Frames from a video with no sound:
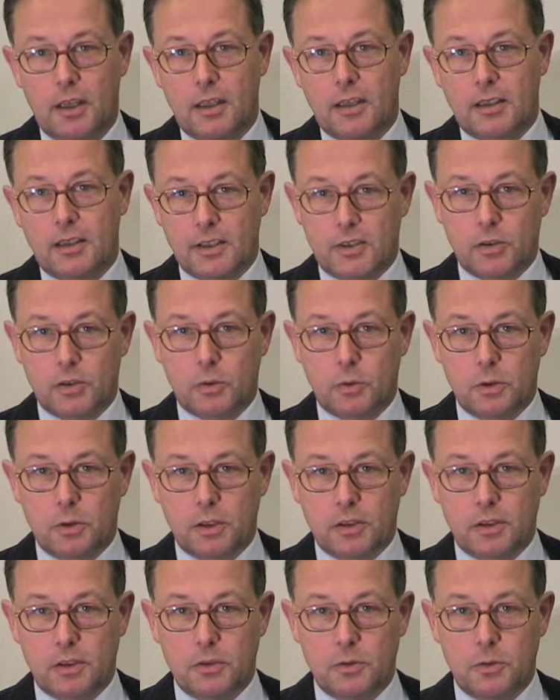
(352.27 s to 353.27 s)
Jetzt
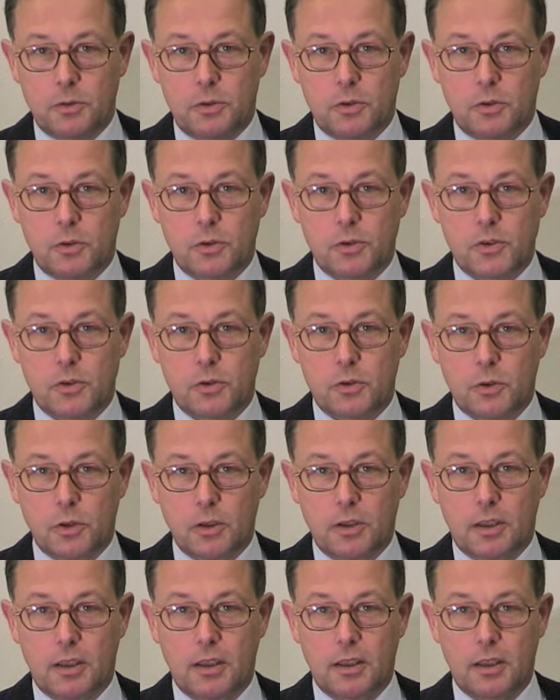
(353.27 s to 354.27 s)
rudert die Union
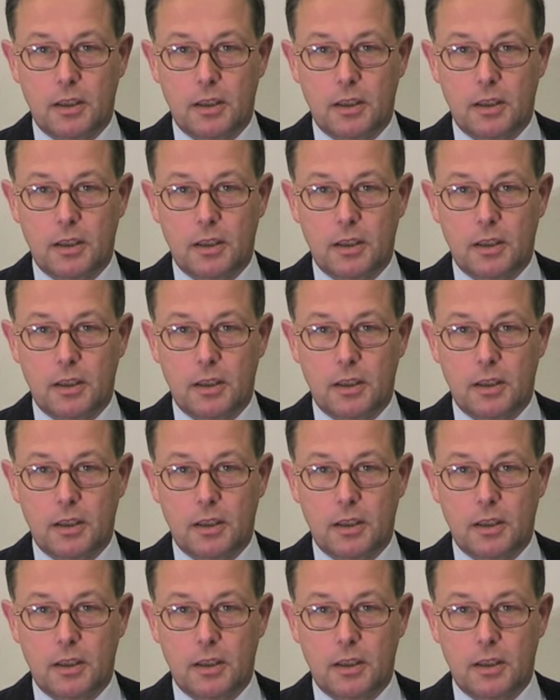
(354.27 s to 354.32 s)
zurück